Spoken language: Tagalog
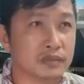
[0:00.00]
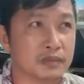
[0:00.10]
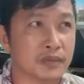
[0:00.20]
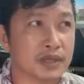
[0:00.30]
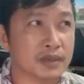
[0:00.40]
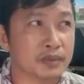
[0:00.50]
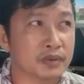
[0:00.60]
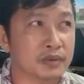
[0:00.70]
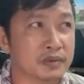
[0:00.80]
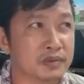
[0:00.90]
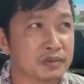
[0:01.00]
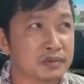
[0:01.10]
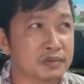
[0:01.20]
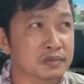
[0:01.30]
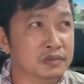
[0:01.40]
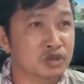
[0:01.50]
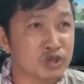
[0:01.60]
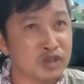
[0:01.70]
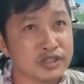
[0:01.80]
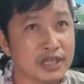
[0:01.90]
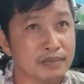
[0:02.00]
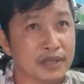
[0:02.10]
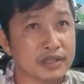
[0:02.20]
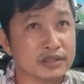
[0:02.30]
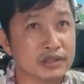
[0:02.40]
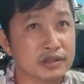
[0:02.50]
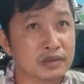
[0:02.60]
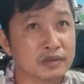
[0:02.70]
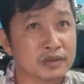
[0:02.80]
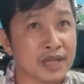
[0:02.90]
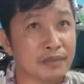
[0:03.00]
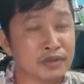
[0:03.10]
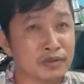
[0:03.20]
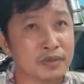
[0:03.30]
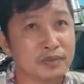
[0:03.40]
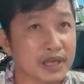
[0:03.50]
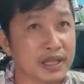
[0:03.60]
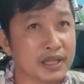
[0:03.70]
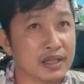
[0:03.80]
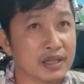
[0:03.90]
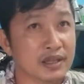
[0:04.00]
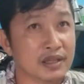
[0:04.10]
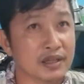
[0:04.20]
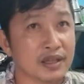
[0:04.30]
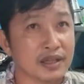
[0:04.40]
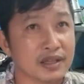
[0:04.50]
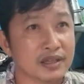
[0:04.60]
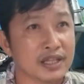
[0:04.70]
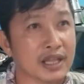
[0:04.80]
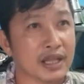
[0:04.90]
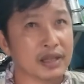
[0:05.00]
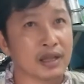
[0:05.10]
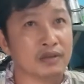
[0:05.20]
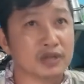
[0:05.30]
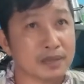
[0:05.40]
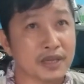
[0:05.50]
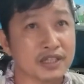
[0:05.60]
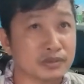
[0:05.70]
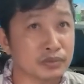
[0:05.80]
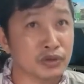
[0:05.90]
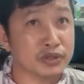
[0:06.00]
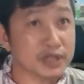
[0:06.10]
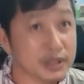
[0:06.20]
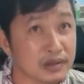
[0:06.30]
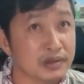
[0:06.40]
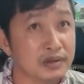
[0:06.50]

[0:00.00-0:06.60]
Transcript: Kumbaga po, nung doon ako sa labas, yung dapat ko eh hindi kaya. Nung napasok po ako dito,